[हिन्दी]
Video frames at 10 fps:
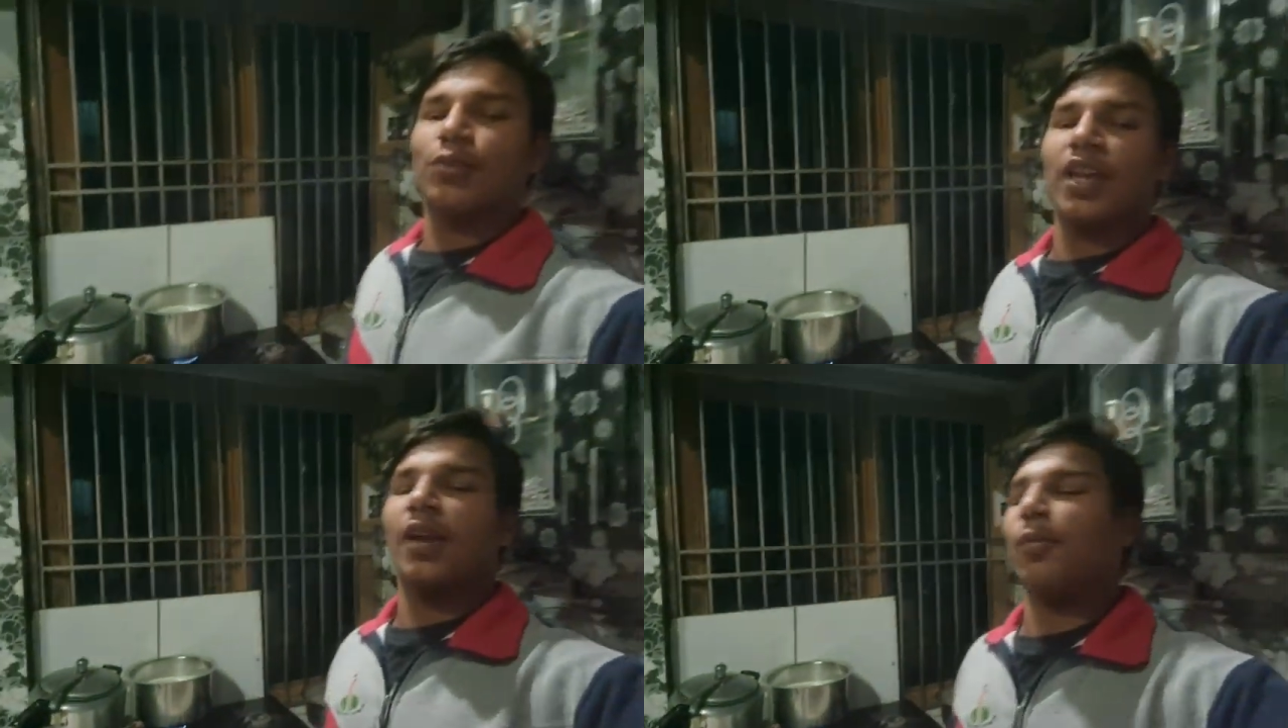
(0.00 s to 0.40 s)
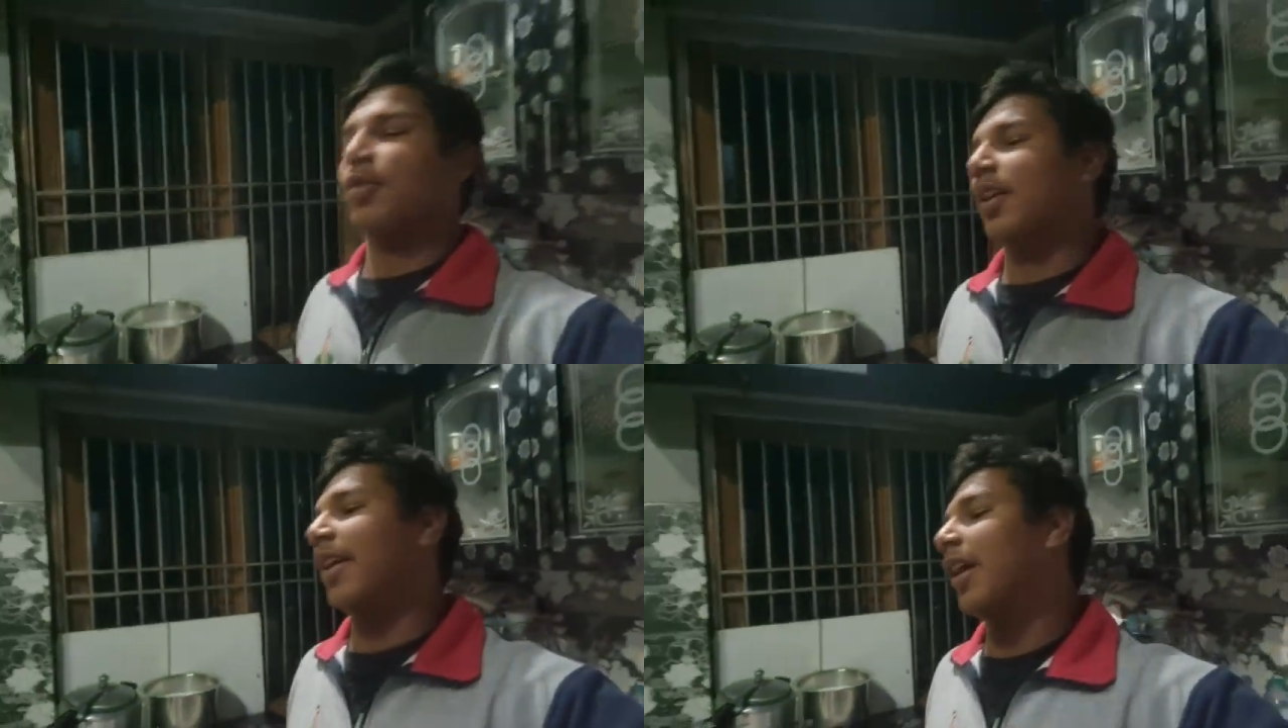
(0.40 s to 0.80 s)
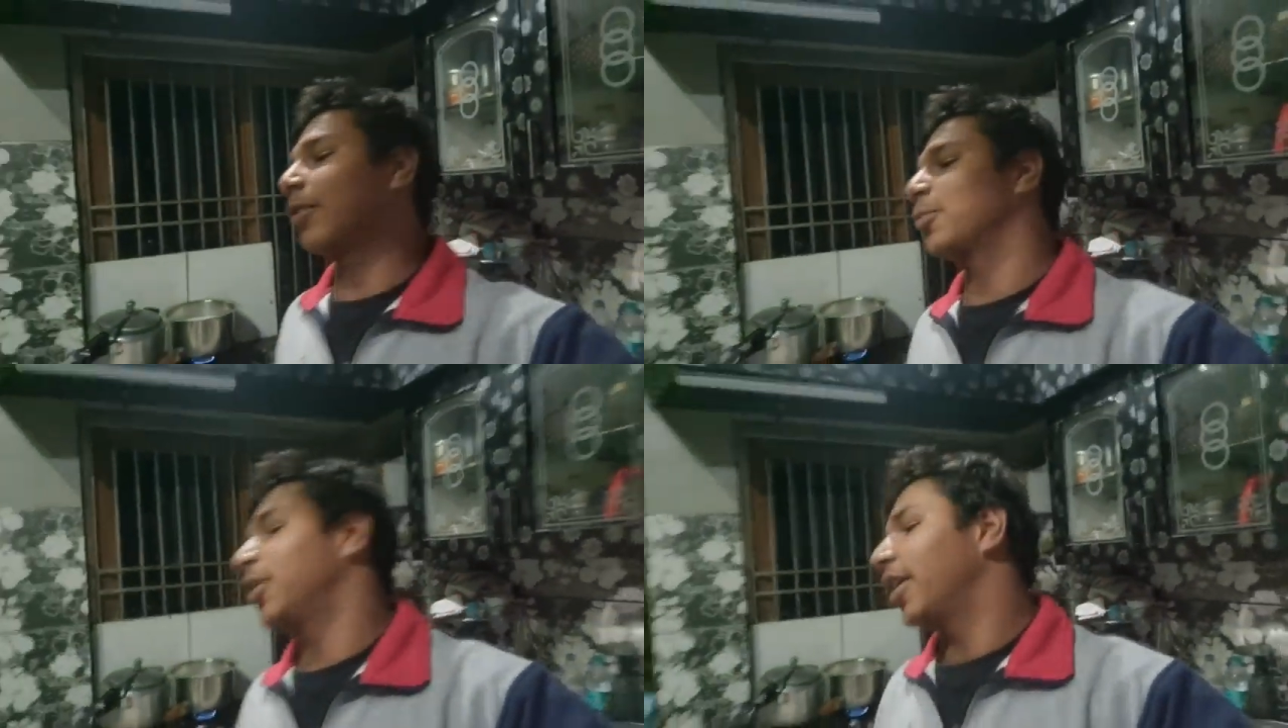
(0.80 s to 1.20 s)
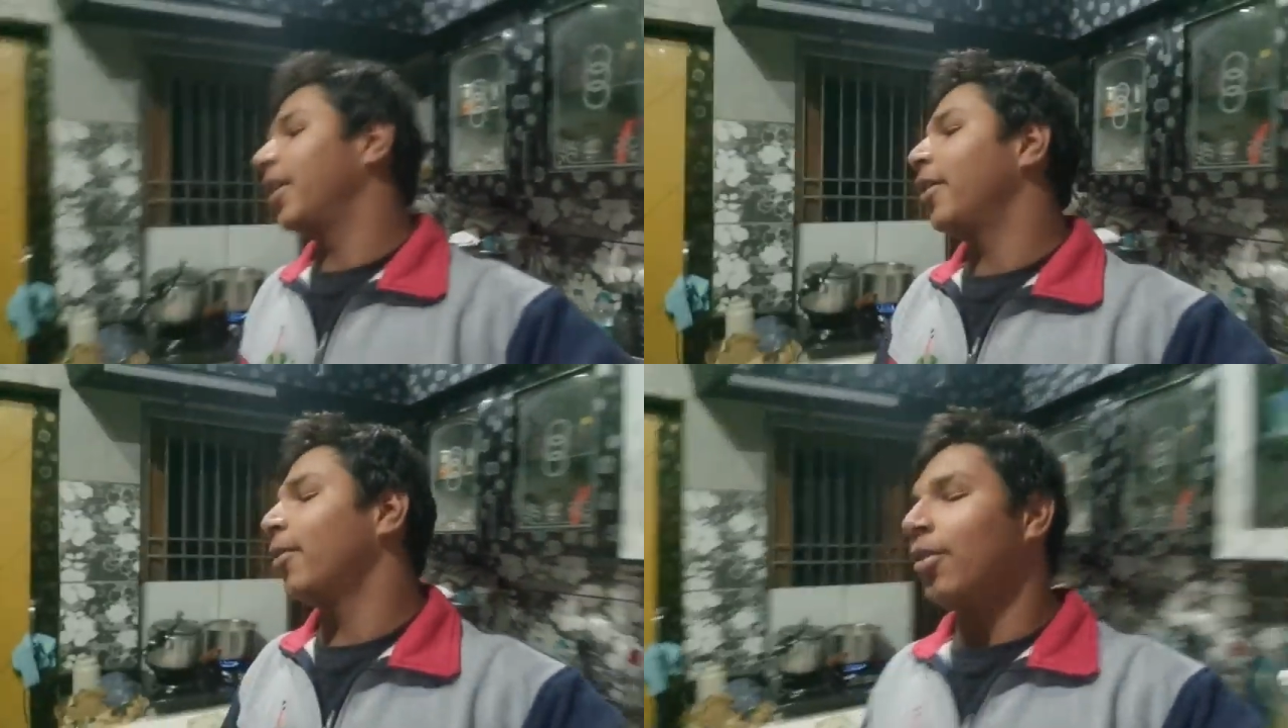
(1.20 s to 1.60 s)
चुकी है मुझसे कही तू देख
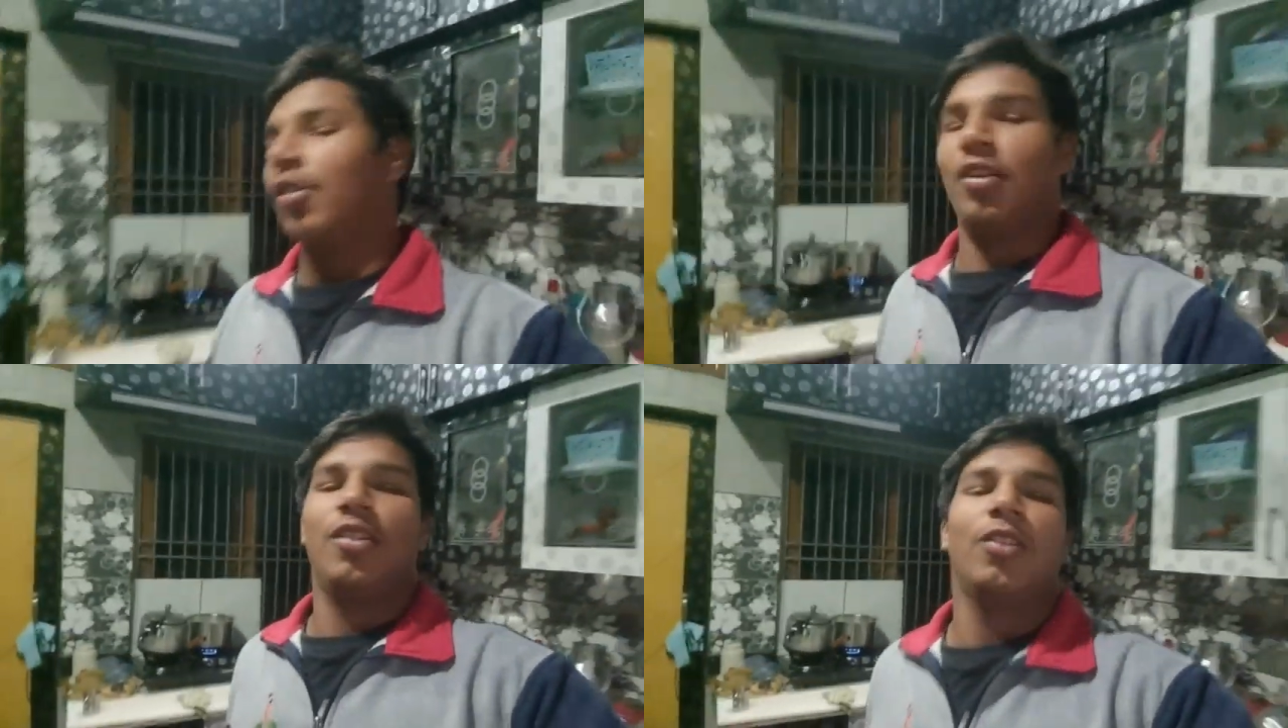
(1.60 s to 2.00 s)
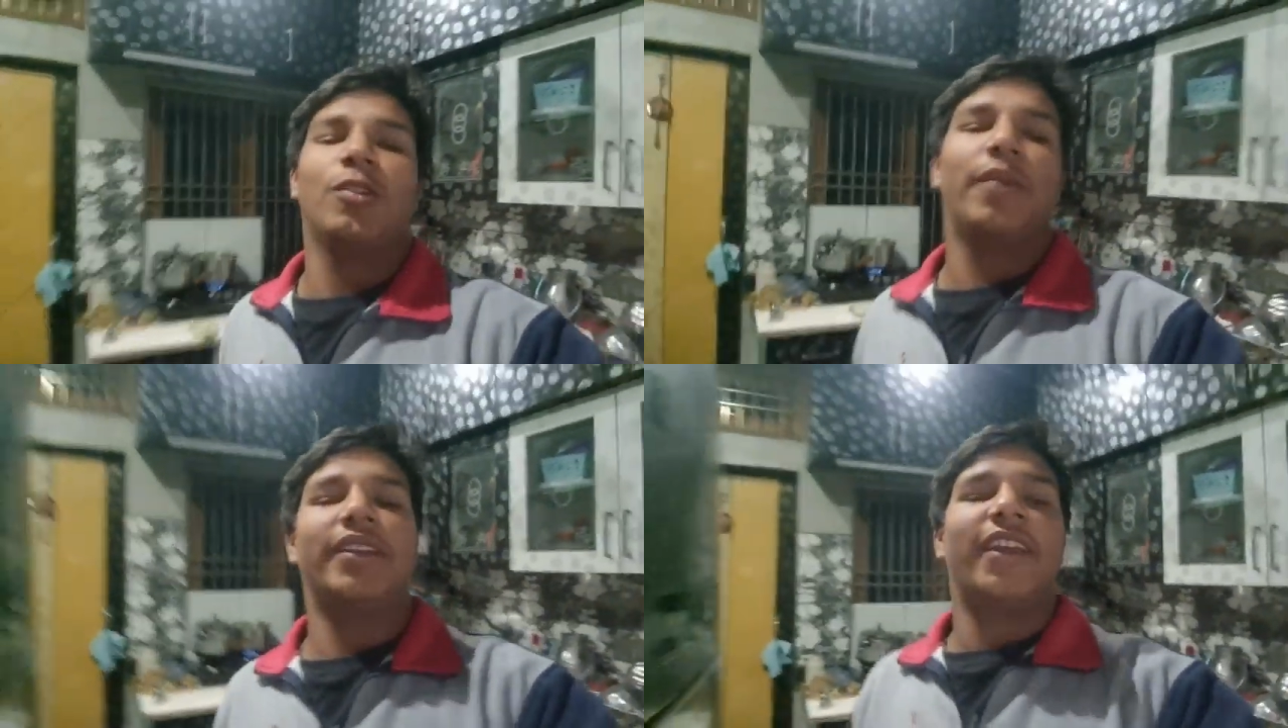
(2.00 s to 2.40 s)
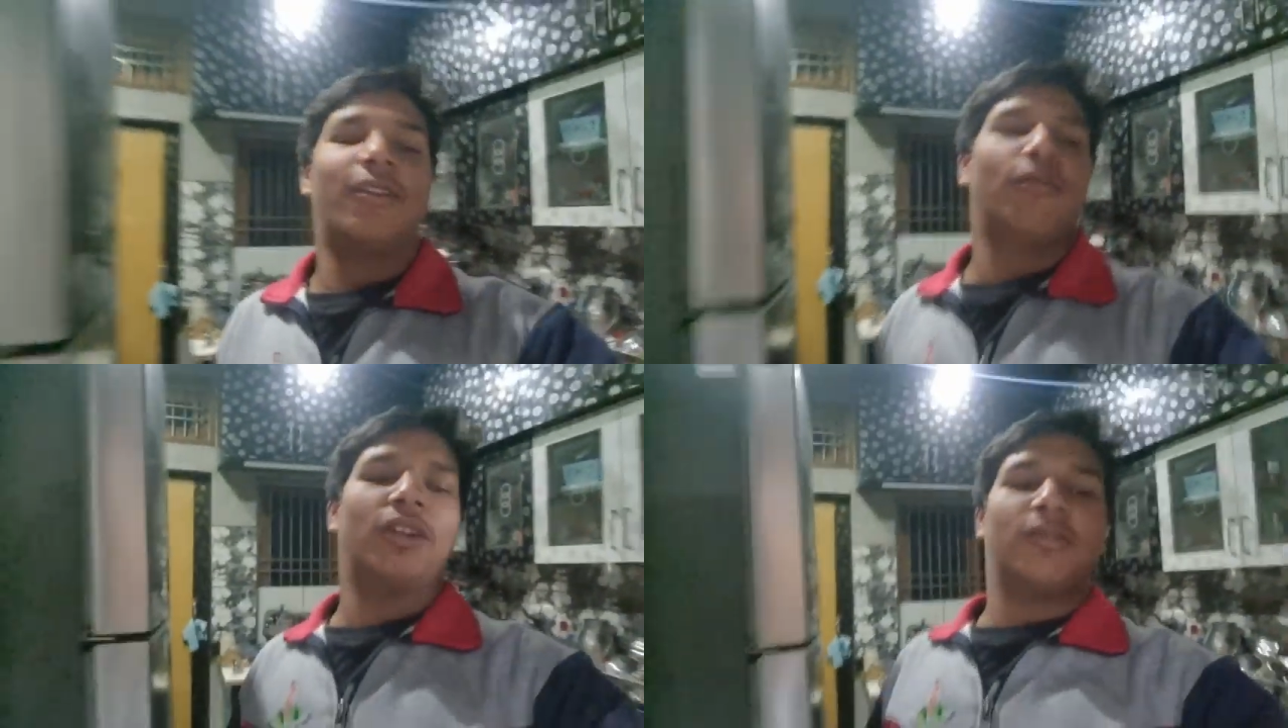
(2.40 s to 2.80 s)
लियो तो मैं देख लूंगा